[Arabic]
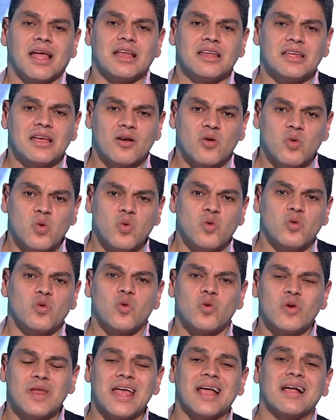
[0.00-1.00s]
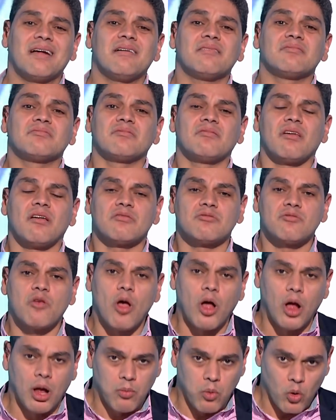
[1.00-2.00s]
أن يكون هناك
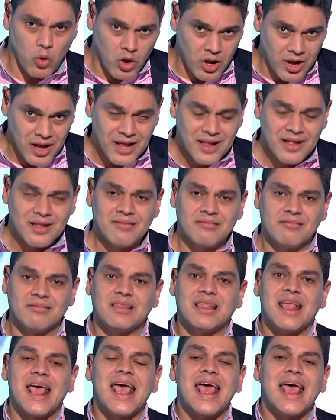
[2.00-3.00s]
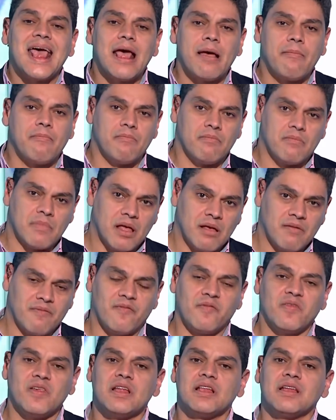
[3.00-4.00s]
تطابق تام
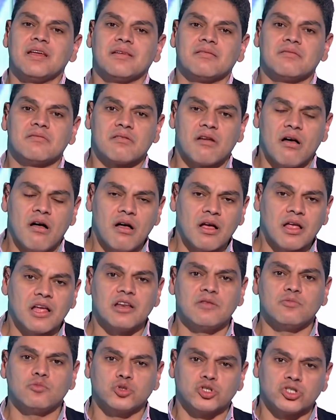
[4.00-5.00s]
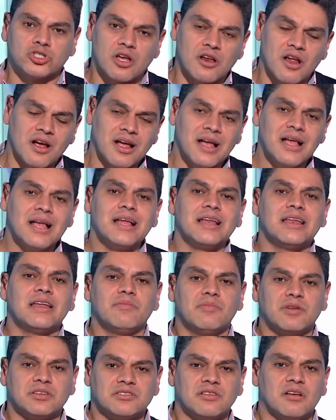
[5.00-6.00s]
في الادراك المشترك
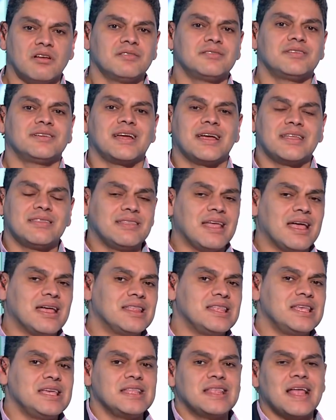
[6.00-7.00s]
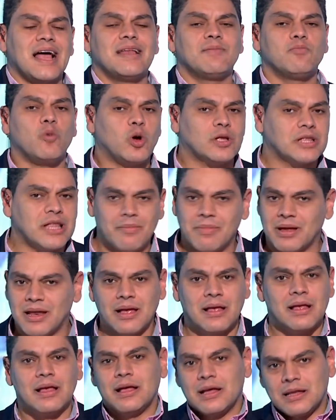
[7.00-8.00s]
لمصادر التهديد المحتمله
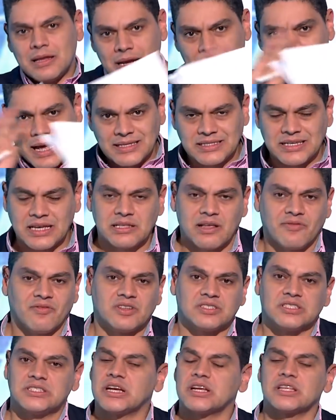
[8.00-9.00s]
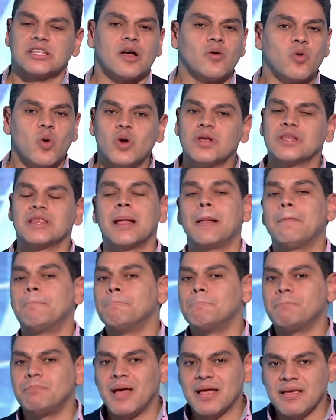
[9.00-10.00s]
اللي انا قعدت ساعتها فسرتها وقلت
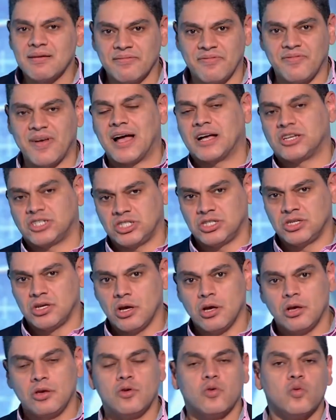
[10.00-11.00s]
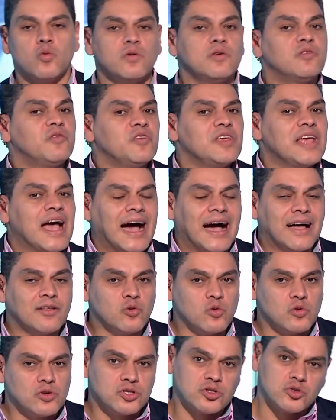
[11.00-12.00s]
ما ينفعش يكون في
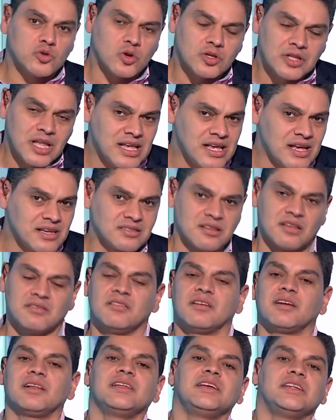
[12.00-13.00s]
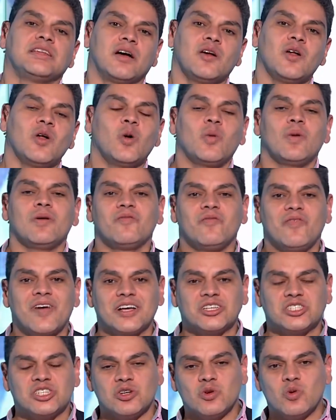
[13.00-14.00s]
عدو للسعوديه صديق لينا وما
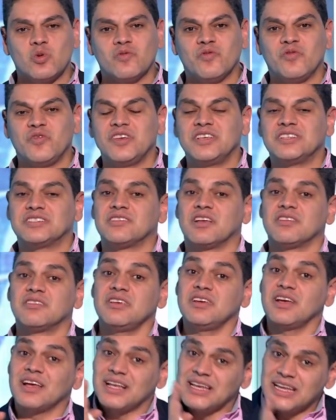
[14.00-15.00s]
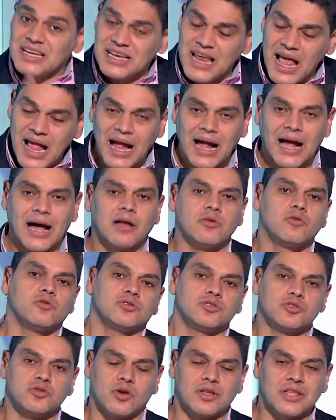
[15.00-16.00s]
ينفعش يكون في صديق لينا عدو
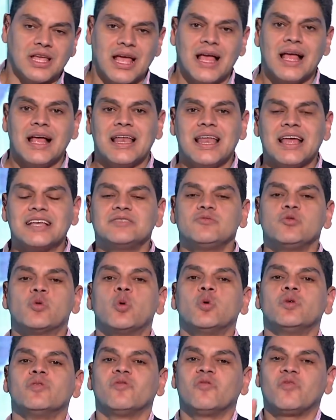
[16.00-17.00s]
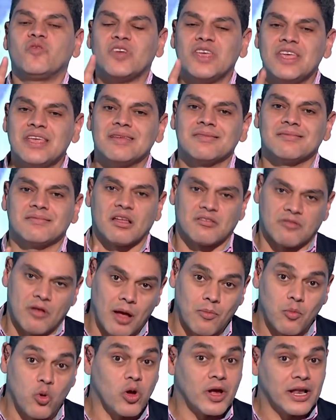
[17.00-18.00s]
للسعوديه لازم يكون في
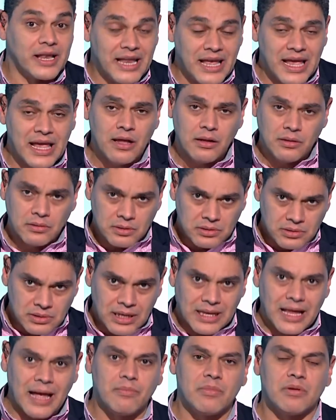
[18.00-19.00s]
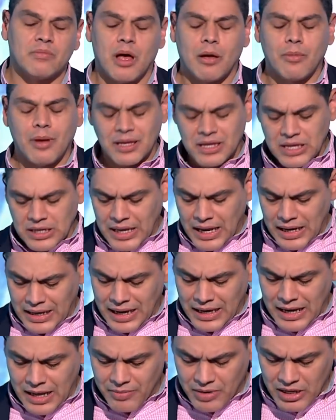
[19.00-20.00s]
تطابق ليه نكمل مع بعضينا
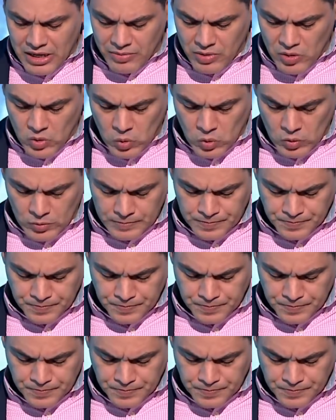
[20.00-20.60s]
الكلام اللي بيقوله